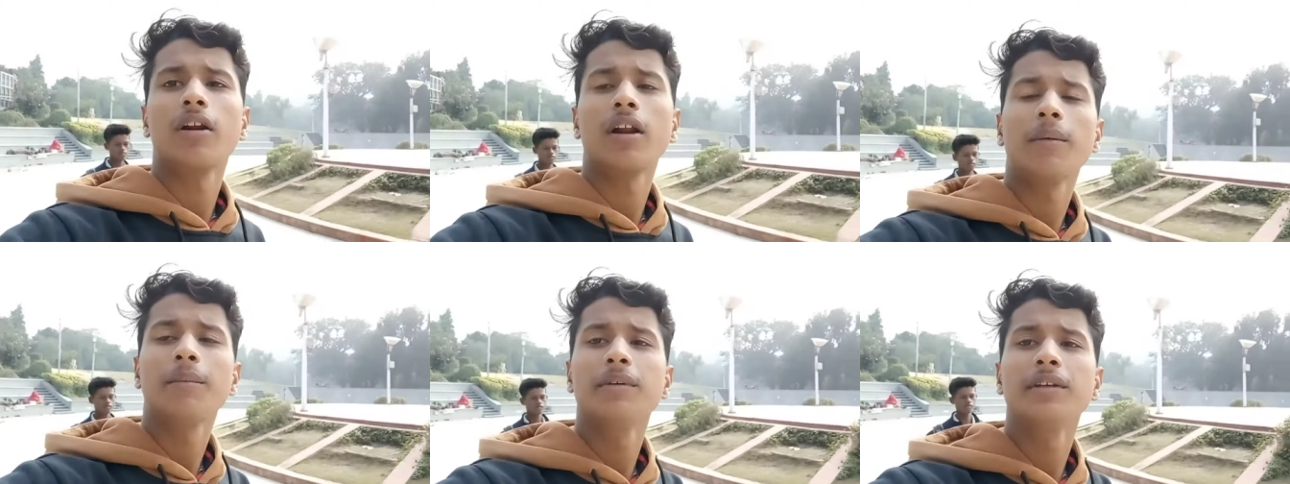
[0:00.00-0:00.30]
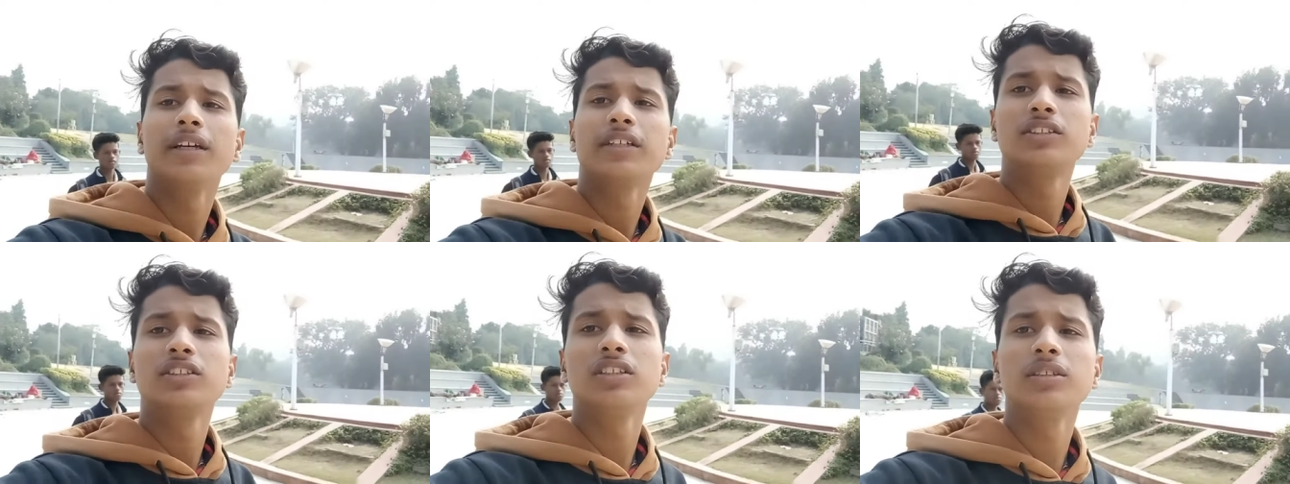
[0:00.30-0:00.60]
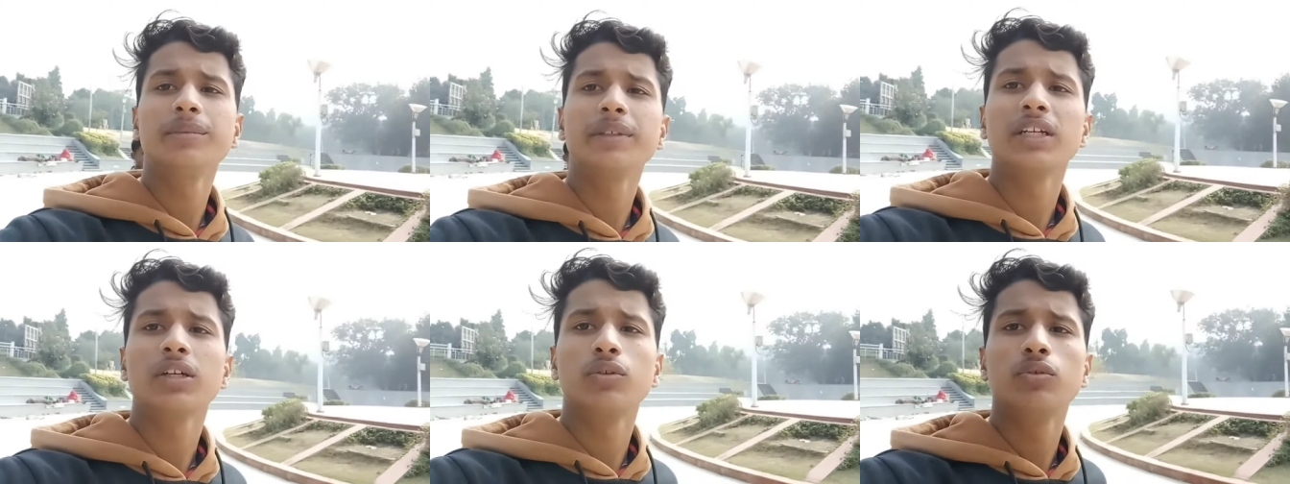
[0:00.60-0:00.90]
और अभी एक
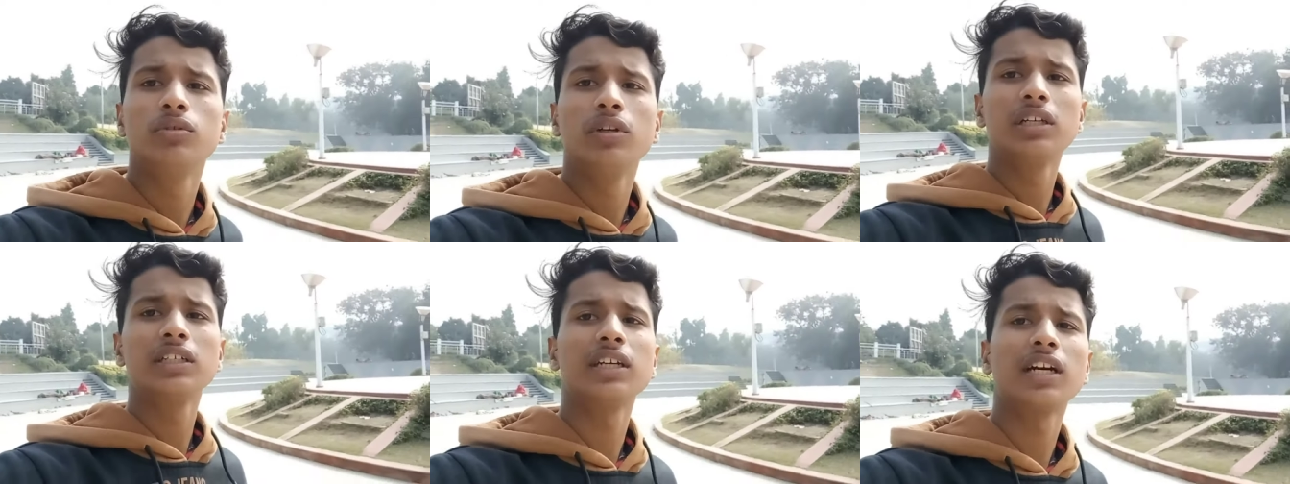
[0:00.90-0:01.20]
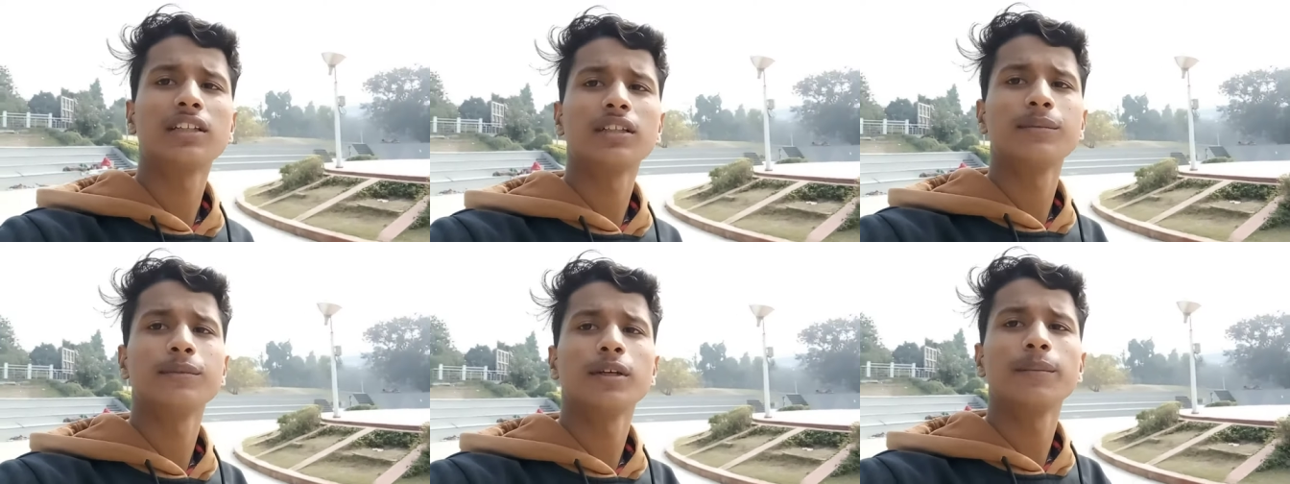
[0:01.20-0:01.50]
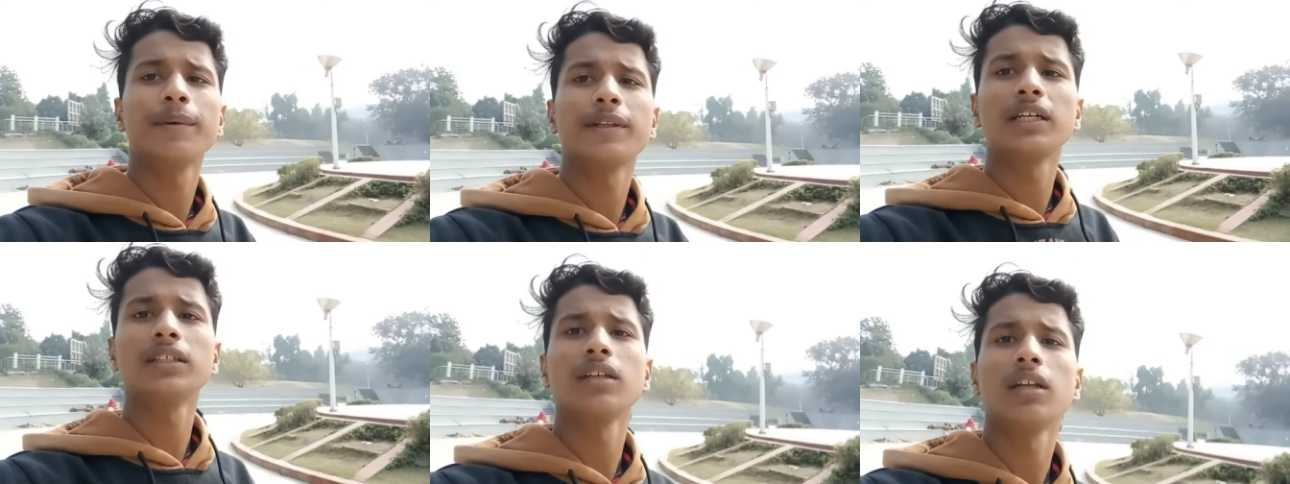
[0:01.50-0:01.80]
चीज़ मैंने गूगल किया था
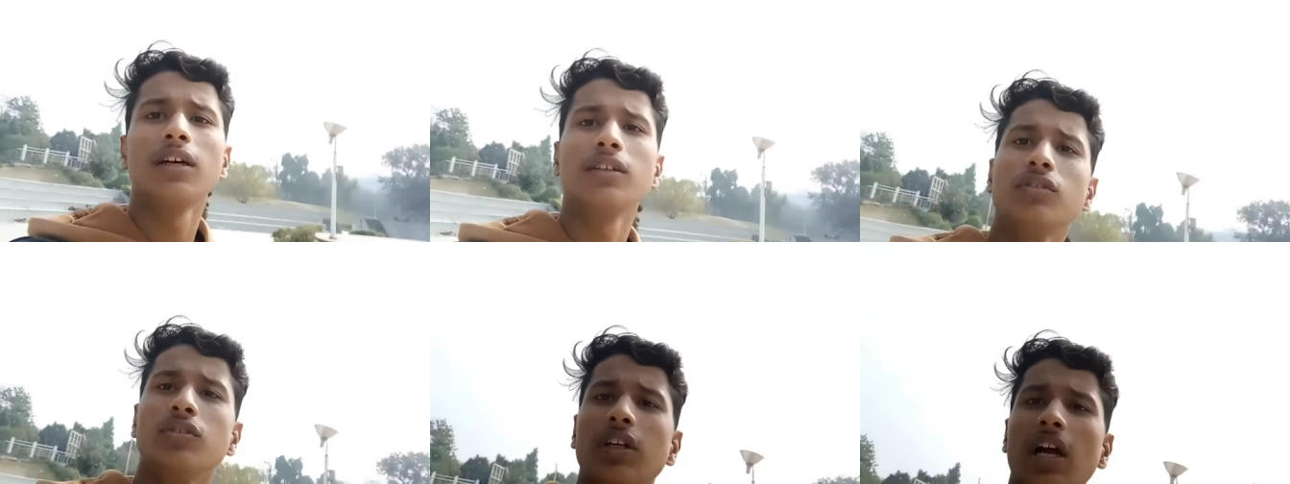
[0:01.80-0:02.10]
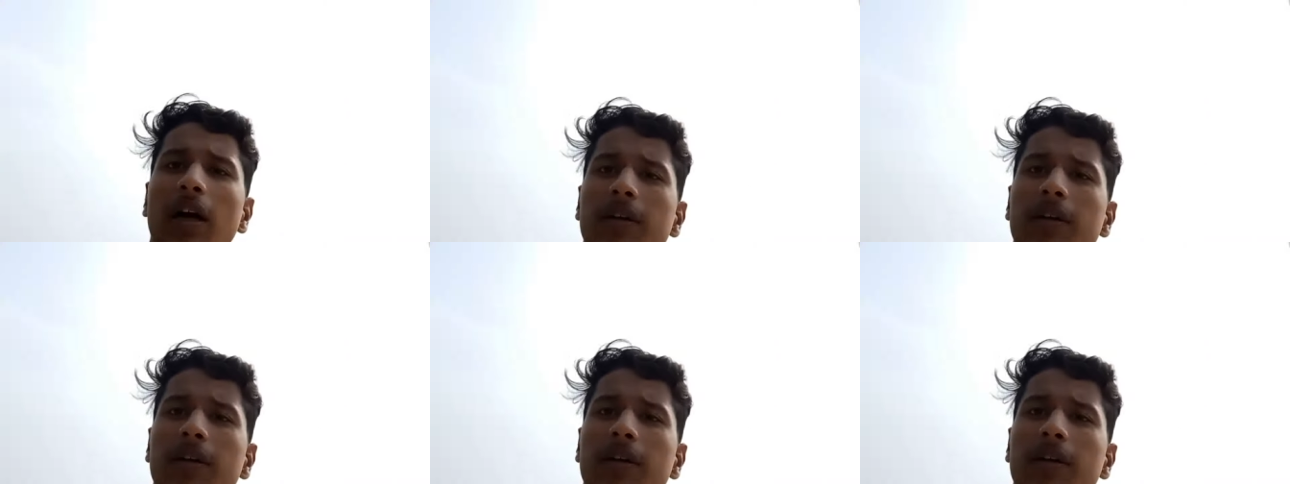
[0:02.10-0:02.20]
मुझे पता चला जो